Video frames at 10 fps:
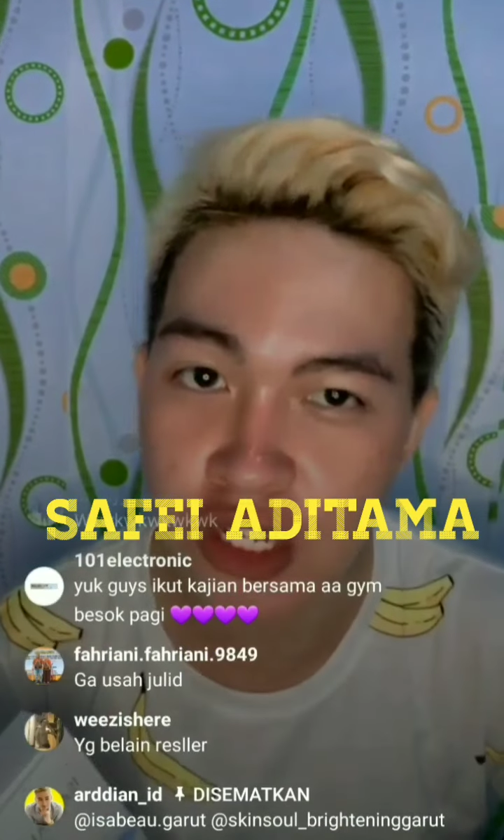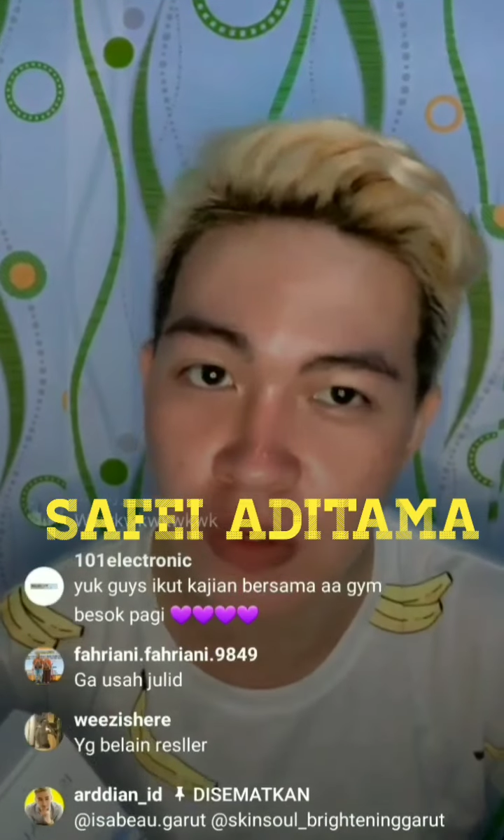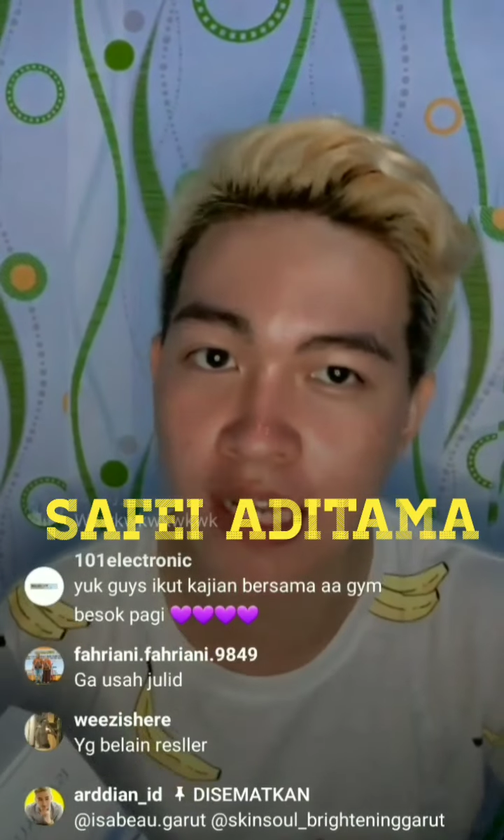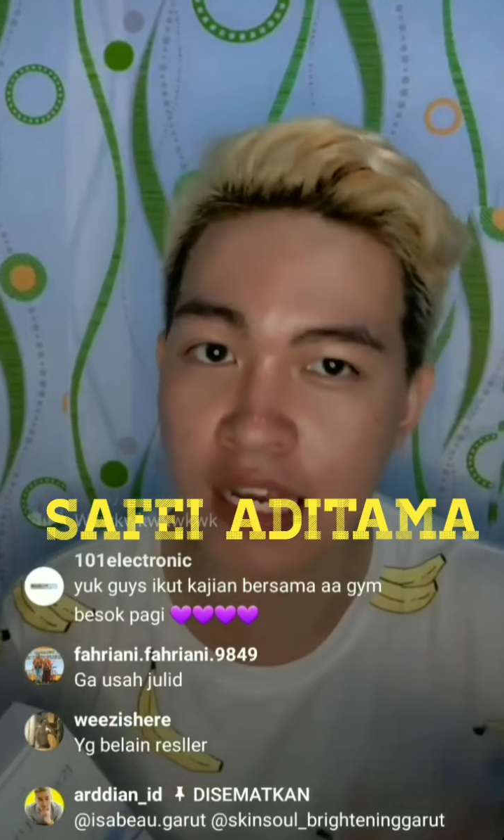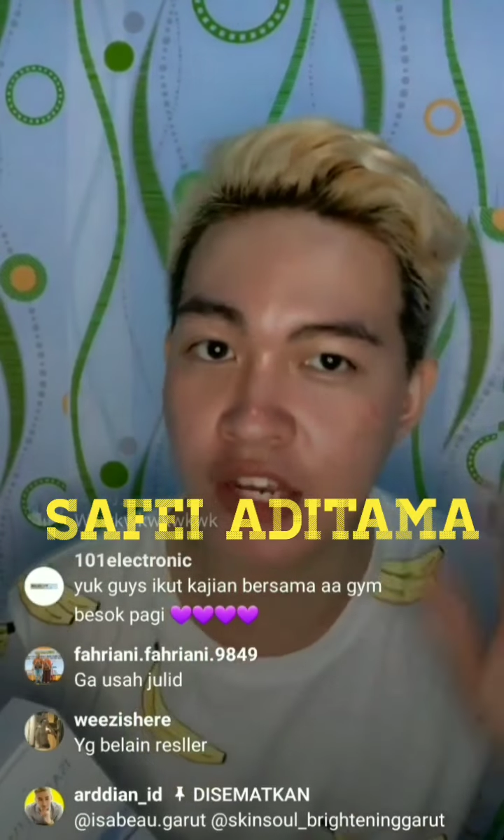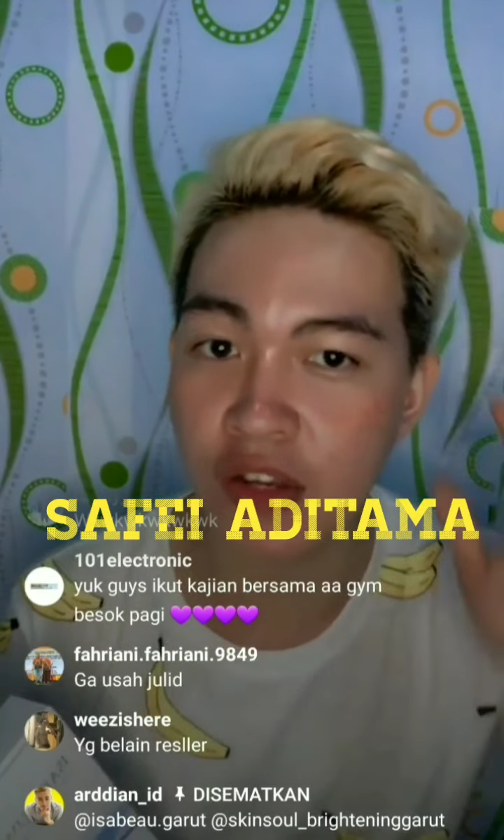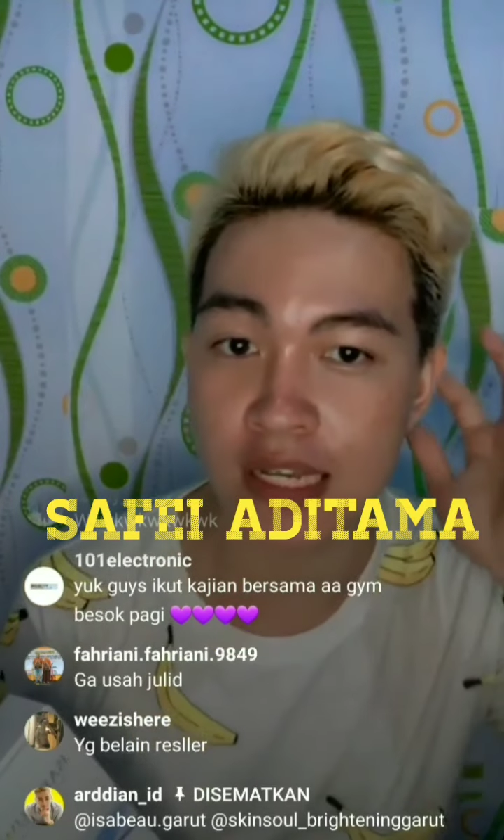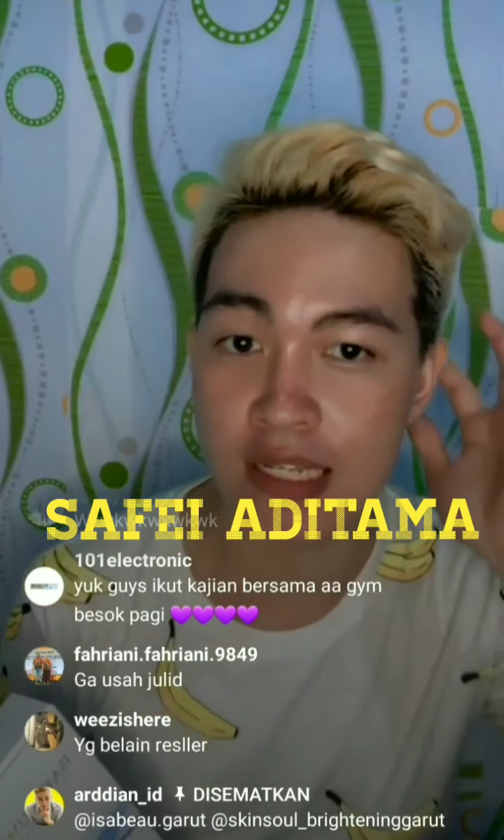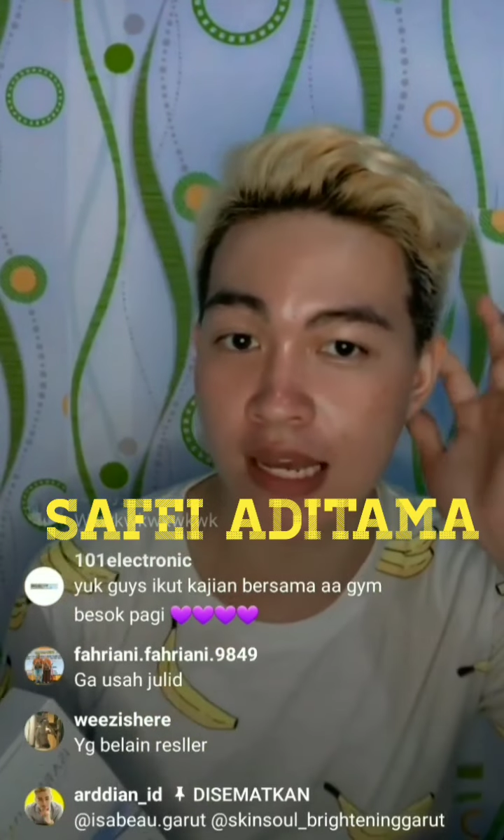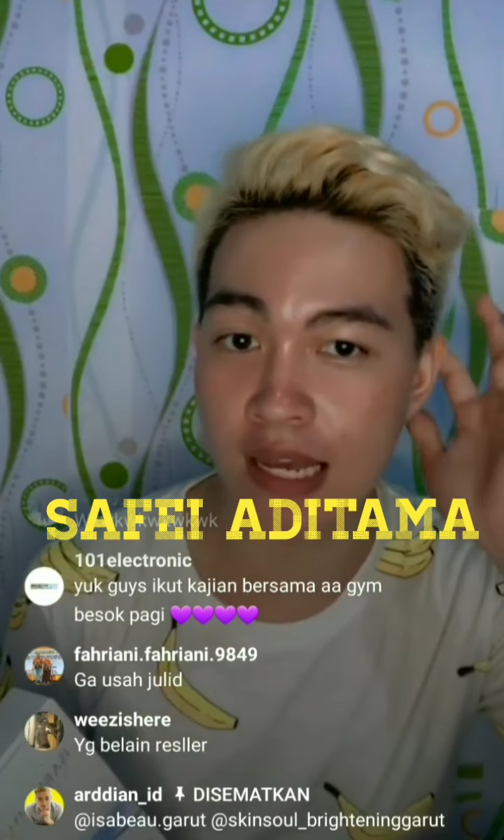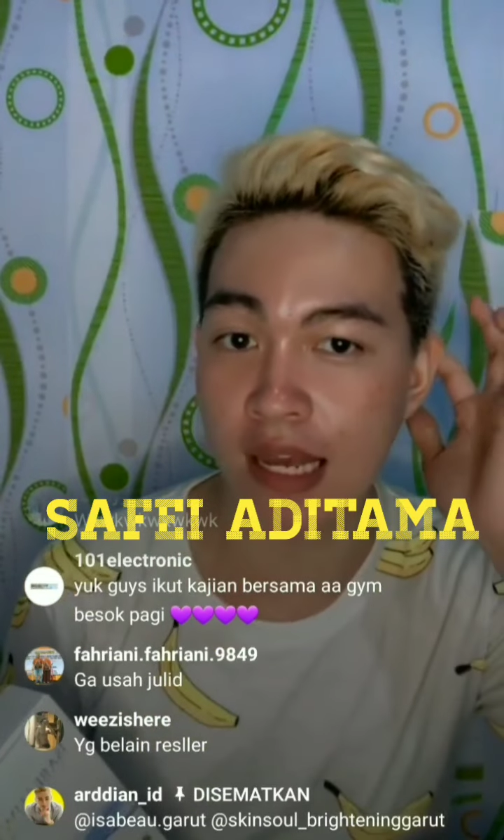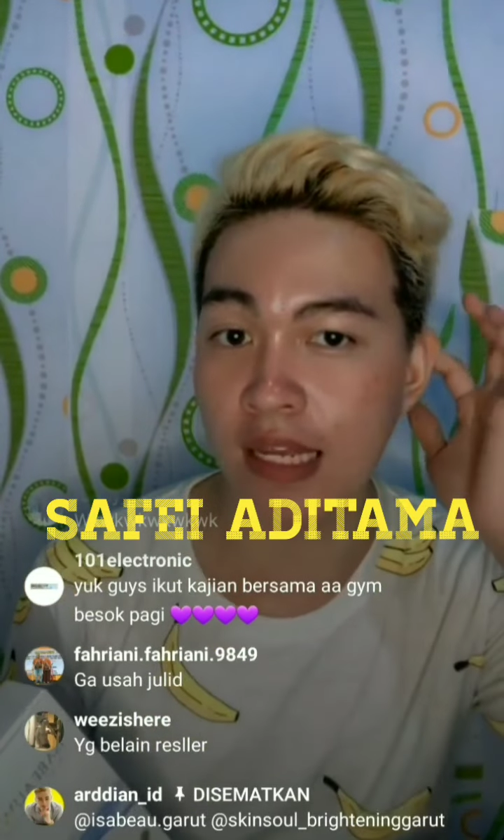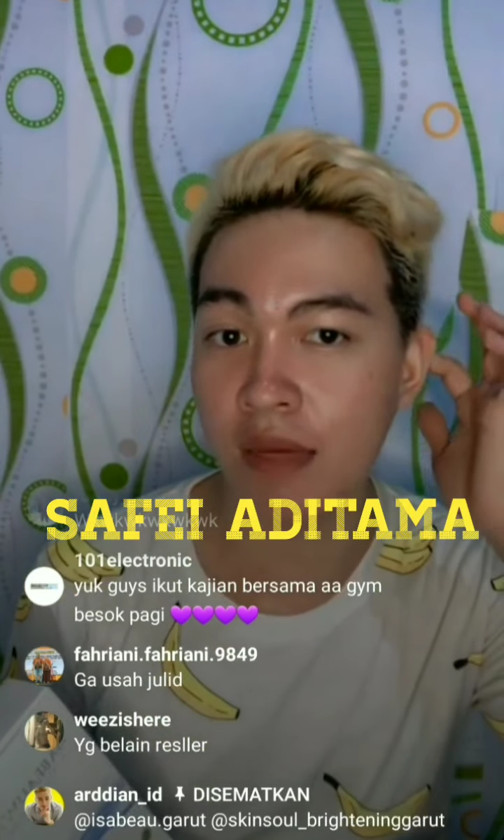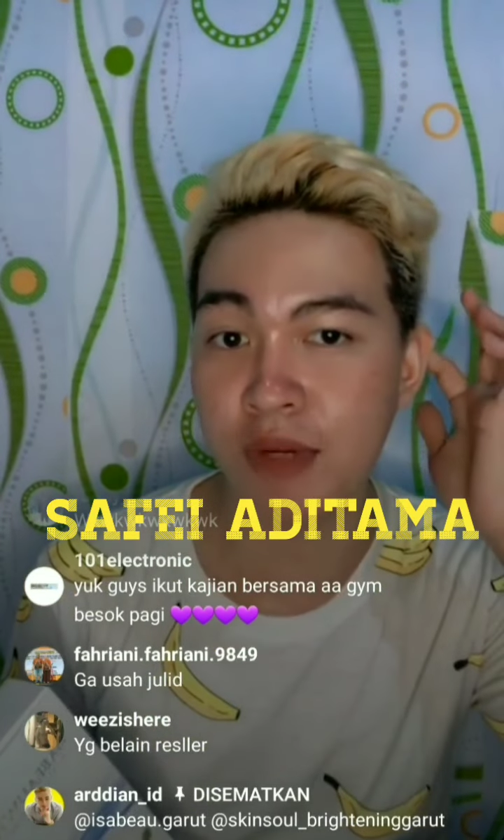jualan di Indonesia ya kita